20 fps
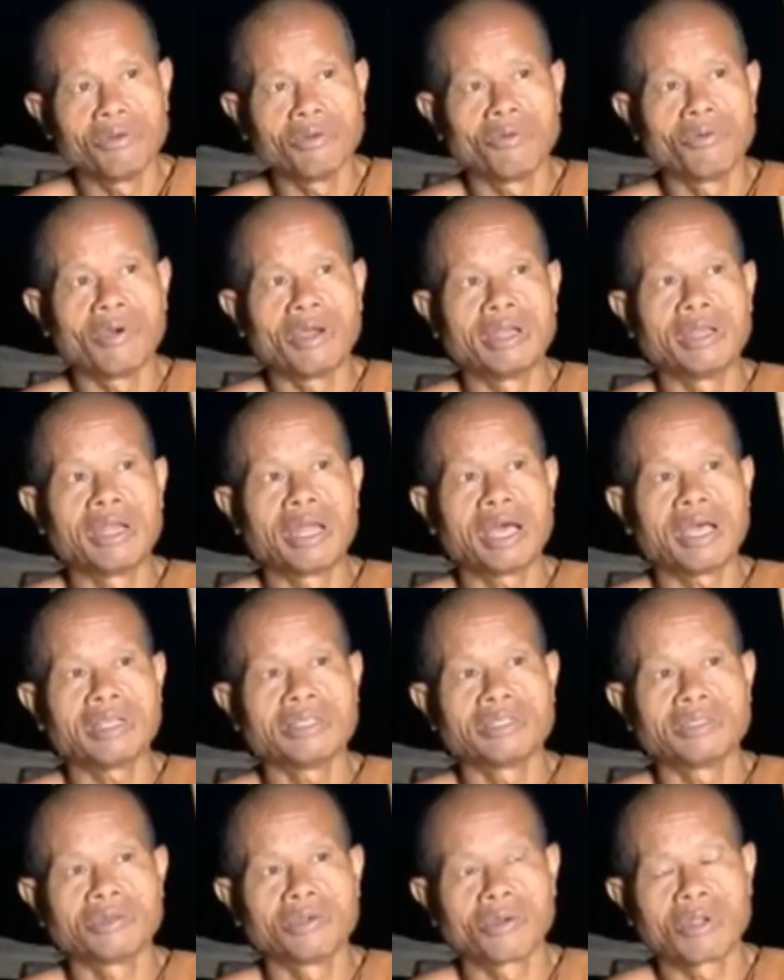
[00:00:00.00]
อายุวัน
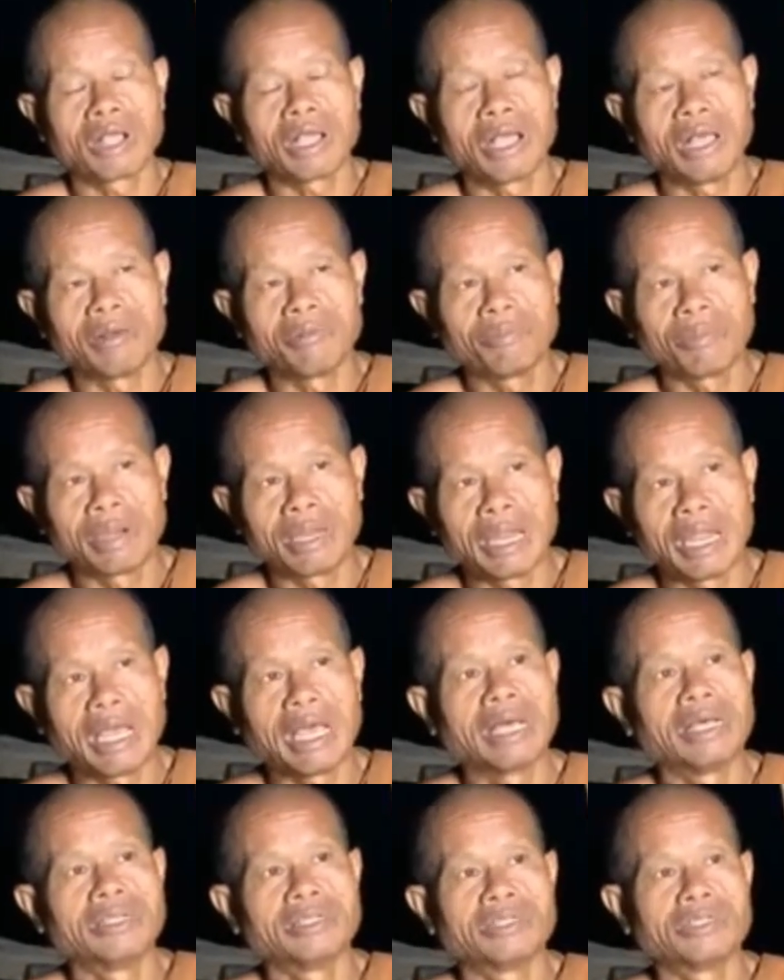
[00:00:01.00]
นะสุขะ
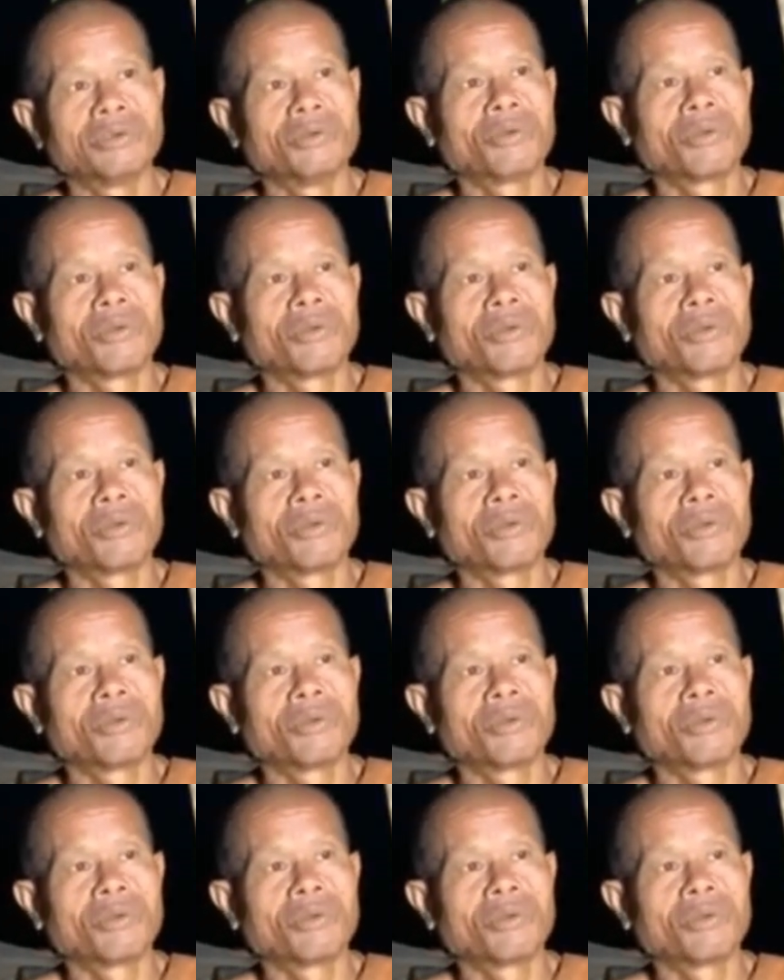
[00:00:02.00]
พละ